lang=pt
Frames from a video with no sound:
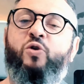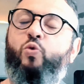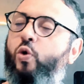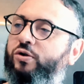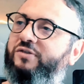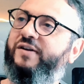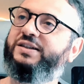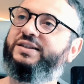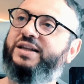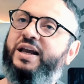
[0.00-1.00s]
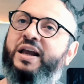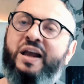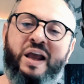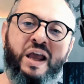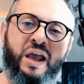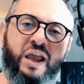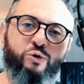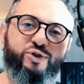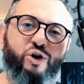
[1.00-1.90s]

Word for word: O outro vai dizer: eu só